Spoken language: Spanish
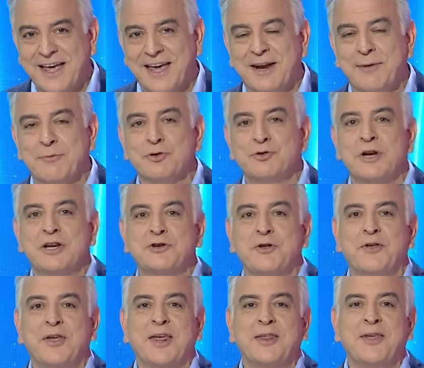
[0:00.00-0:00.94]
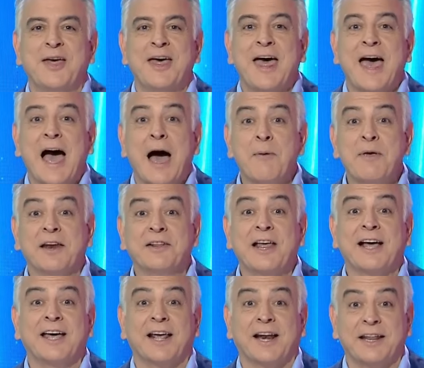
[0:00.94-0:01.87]
Queremos una sociedad
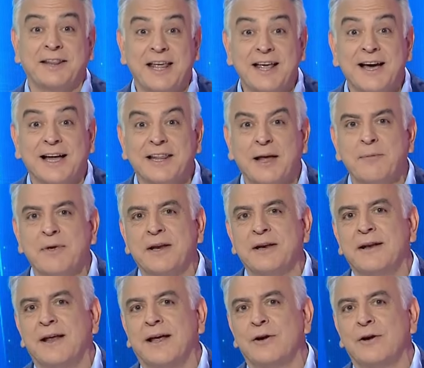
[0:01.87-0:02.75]
abierta que retenga también